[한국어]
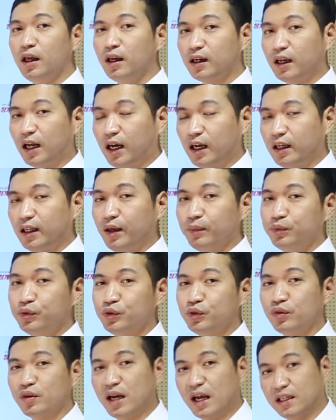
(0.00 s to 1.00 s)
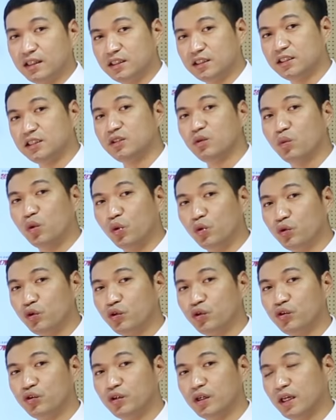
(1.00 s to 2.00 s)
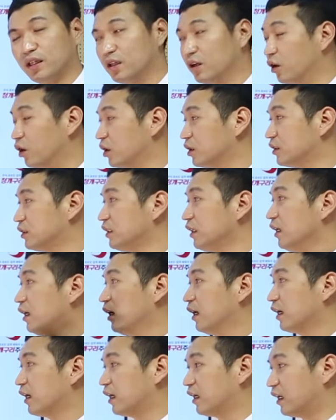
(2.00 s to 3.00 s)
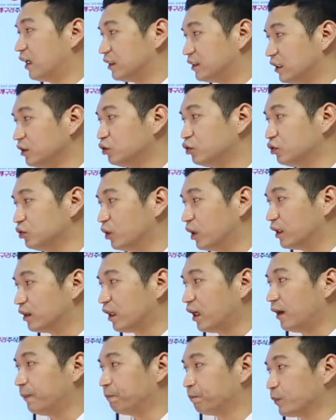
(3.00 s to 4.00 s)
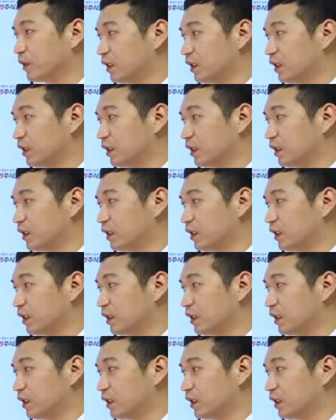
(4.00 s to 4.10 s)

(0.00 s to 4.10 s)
가계부도 같이 공유를 하는 것이 가장 중요하다.